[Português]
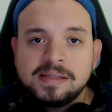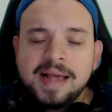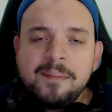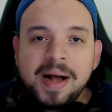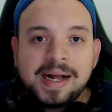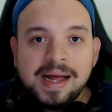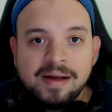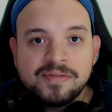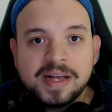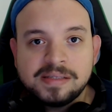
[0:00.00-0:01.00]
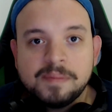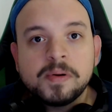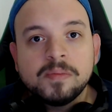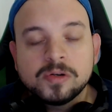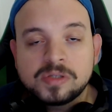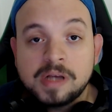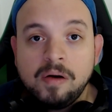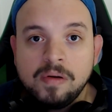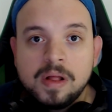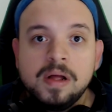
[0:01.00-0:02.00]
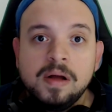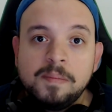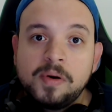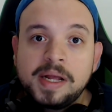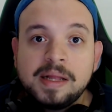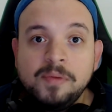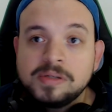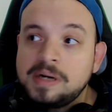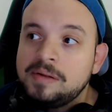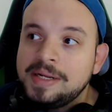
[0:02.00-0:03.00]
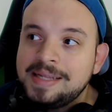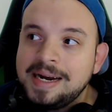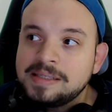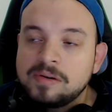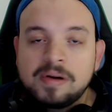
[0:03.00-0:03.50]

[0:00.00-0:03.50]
E é bacana ver essa promoção, porque tá mostrando a interação.